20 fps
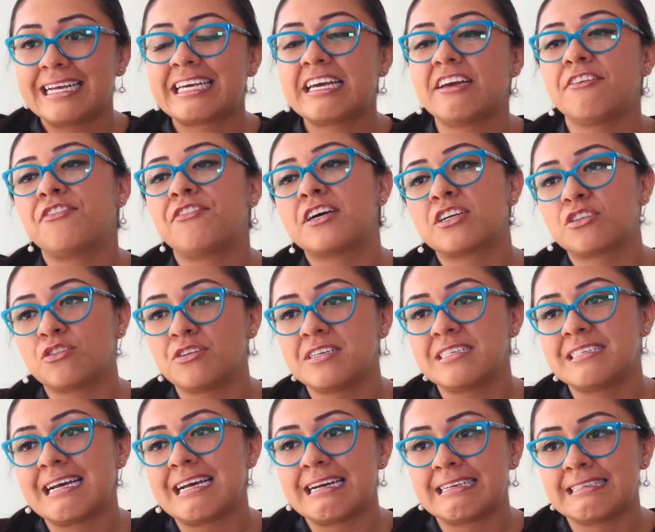qué
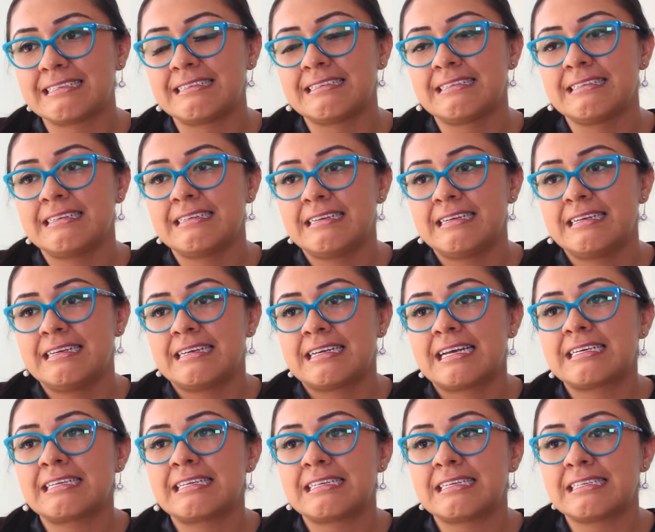factores hacen
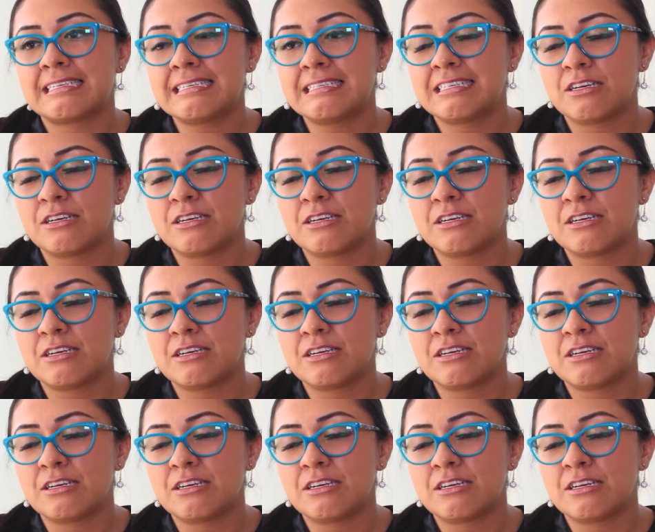que se sientan